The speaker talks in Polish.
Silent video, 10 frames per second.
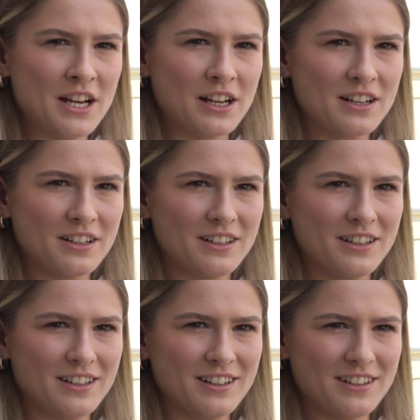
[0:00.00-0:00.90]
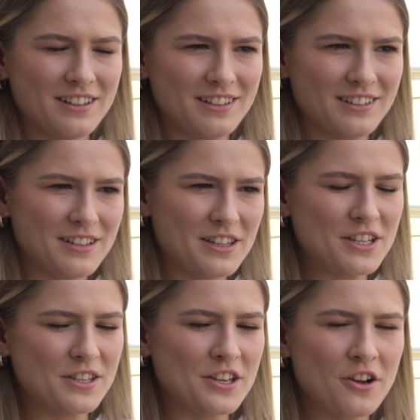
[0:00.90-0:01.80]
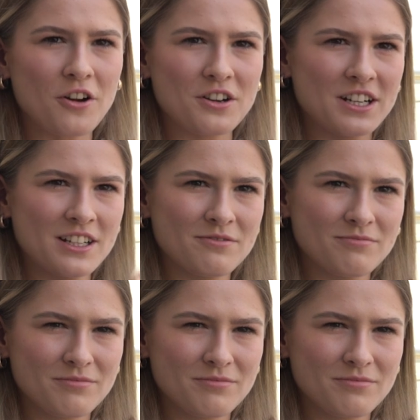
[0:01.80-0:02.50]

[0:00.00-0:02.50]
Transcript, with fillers: jak e, nigdy ich nie kończę.